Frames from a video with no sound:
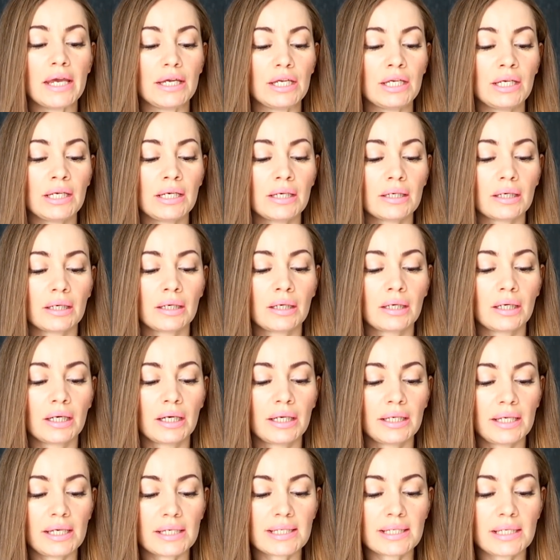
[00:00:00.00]
И э,
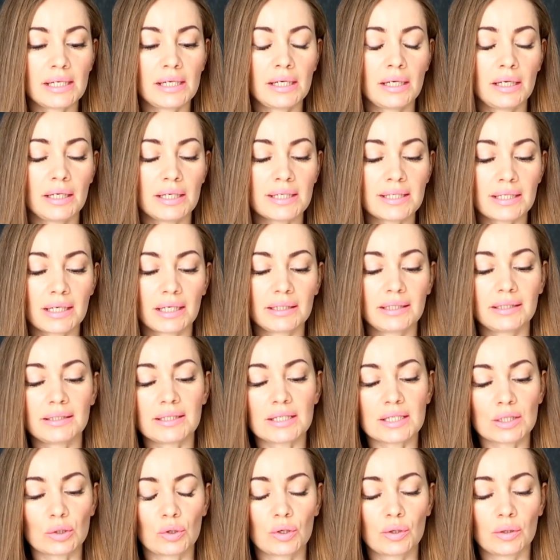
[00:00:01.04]
если
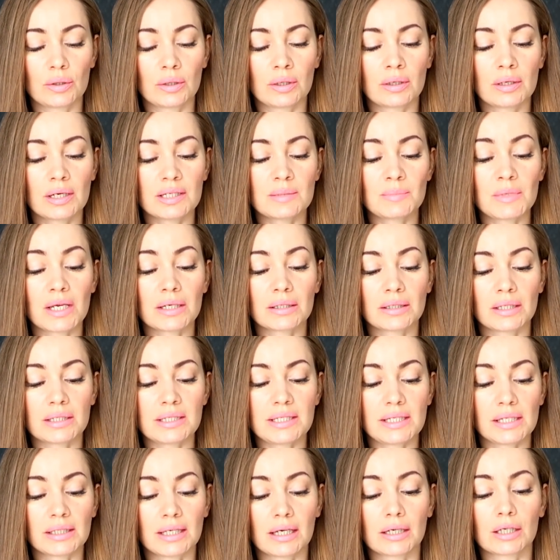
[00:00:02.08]
исходить из той размерной
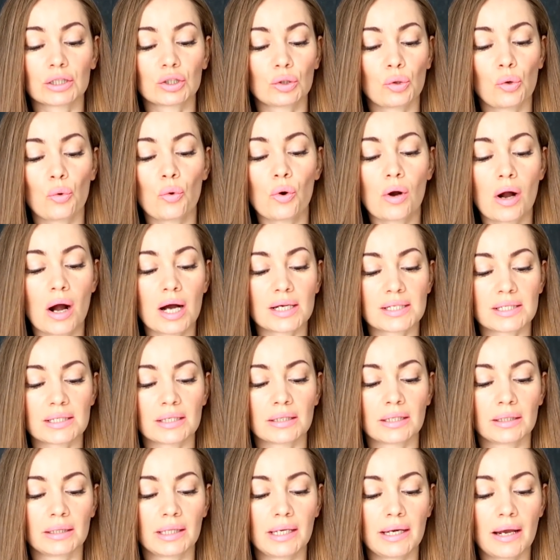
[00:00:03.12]
сетки, которая
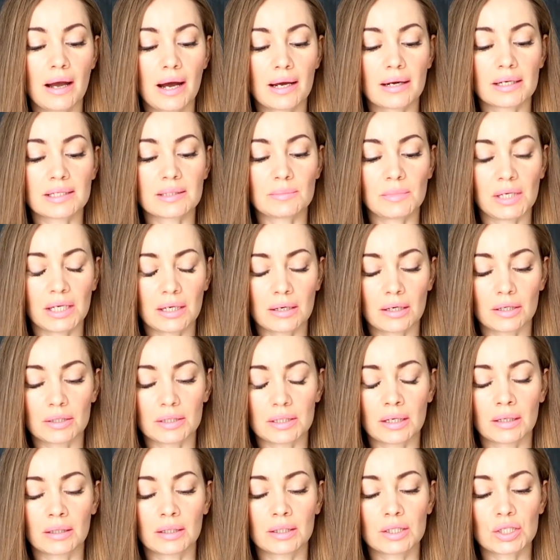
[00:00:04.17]
указана для размера
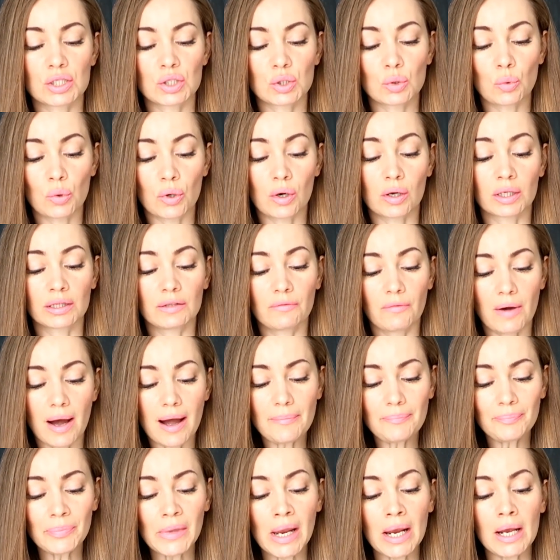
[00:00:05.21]
э,
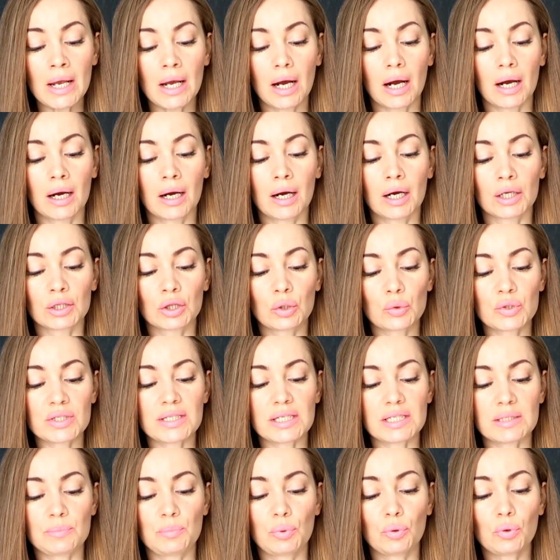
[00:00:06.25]
42, э, то
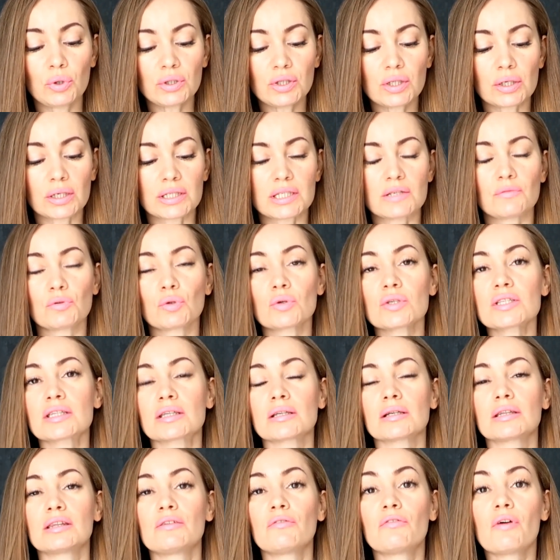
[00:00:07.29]
здесь бедра
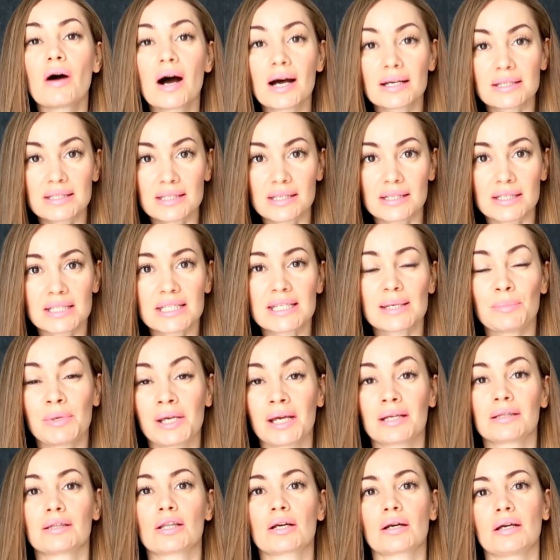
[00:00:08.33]
92
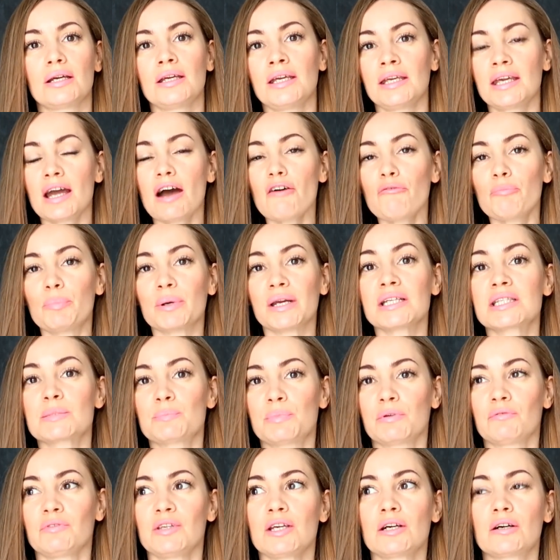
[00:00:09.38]
сантиметра. И я, в
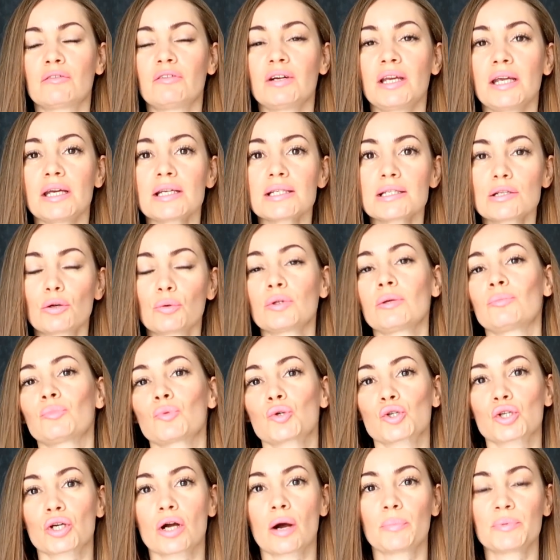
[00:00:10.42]
принципе, в них влезла, он
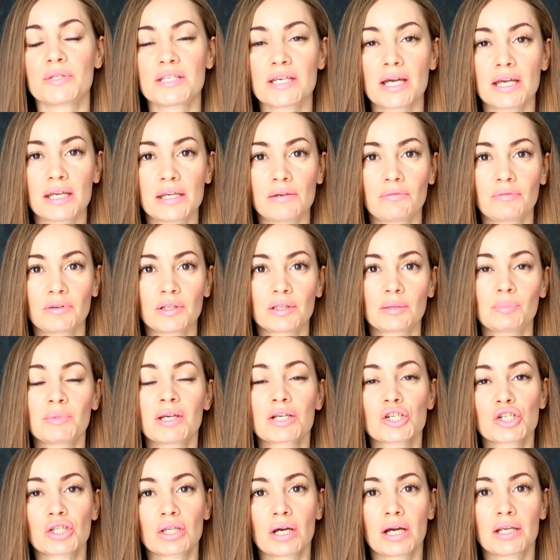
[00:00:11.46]
немножко обтягивает
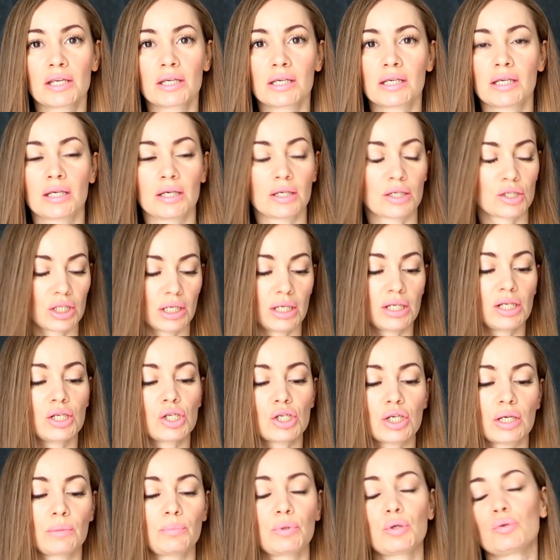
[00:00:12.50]
мне штаники,
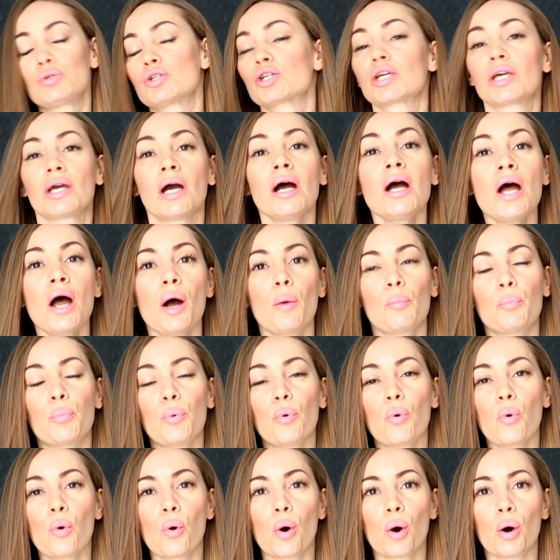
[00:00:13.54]
штанишки, брючки, немножечки
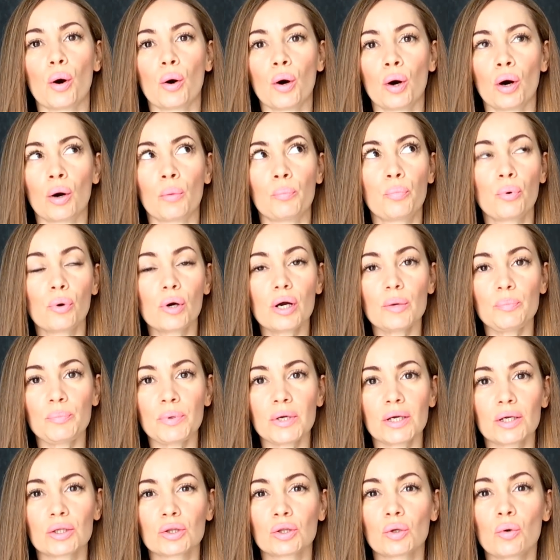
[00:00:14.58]
по э,
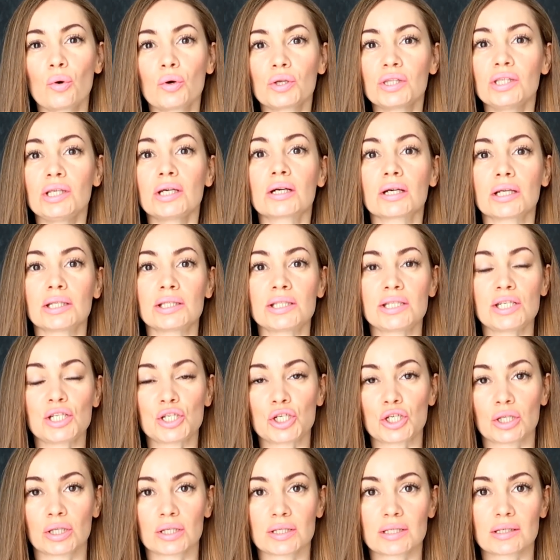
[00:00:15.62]
попе, но не
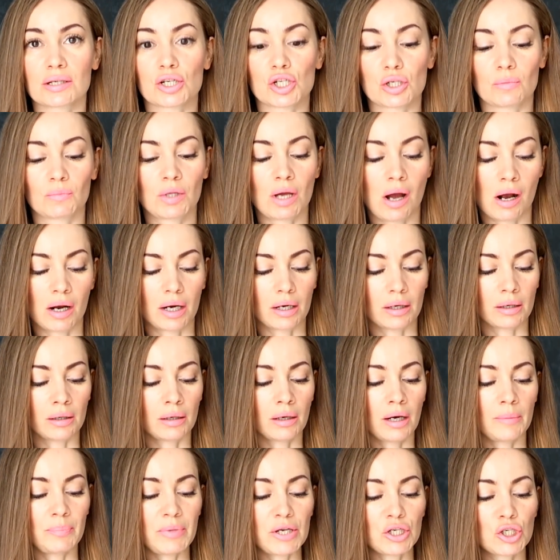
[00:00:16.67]
критично, скажем так.
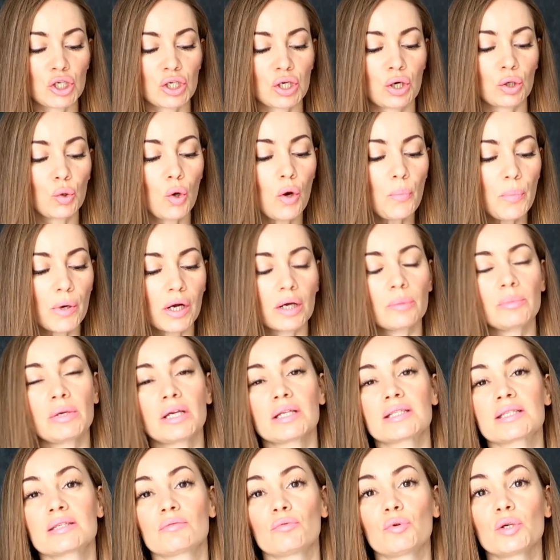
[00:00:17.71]
Опять же, хлопок
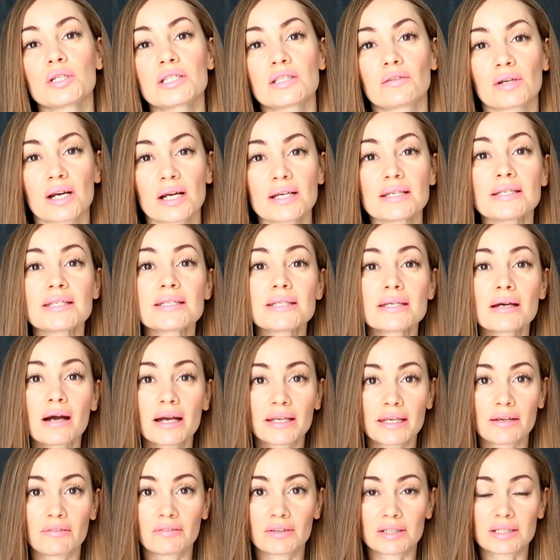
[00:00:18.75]
имеет свойство
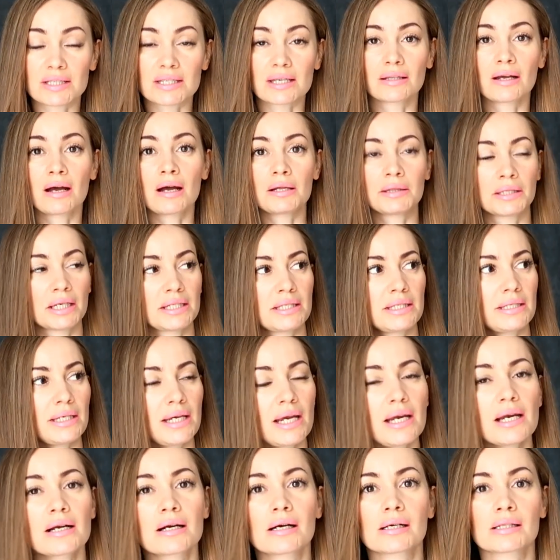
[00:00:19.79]
растягиваться да, на
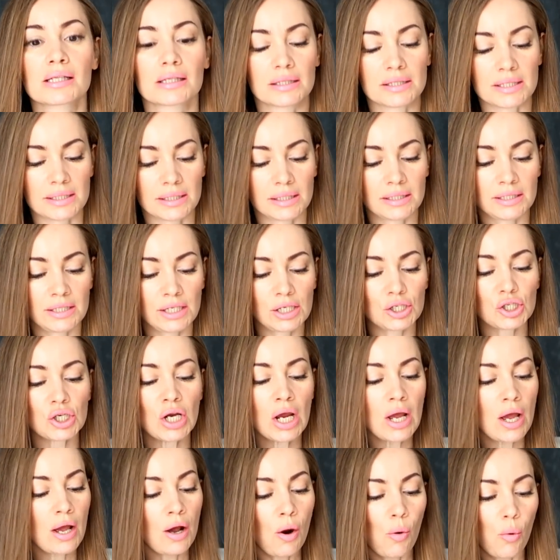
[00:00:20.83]
теле, когда ты сидишь,
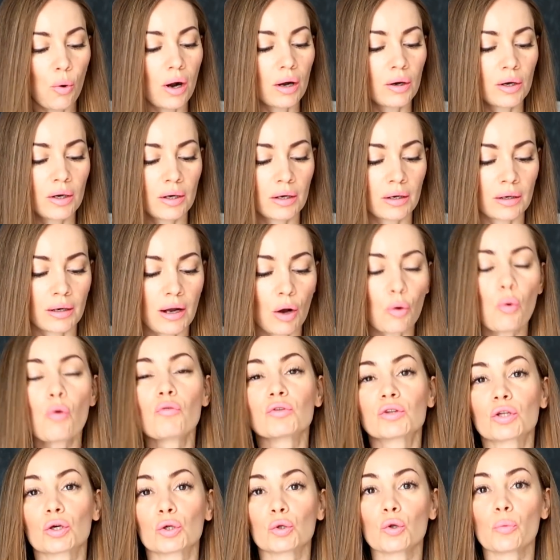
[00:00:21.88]
у
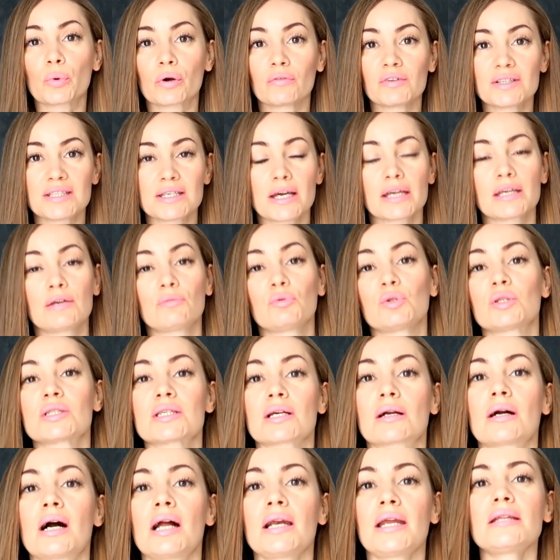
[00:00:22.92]
какого-то хлопка
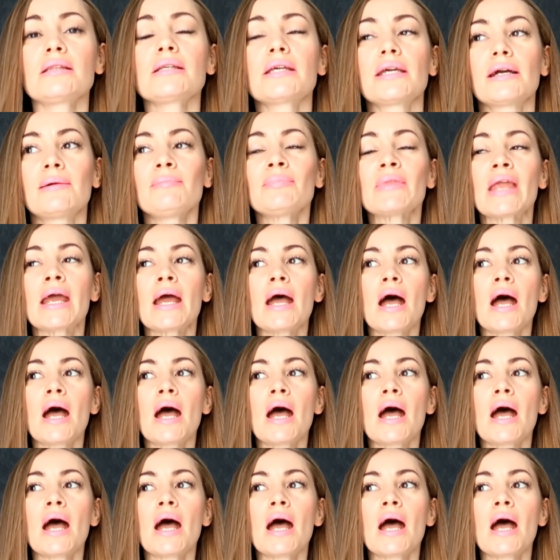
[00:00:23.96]
вытягиваются коленки.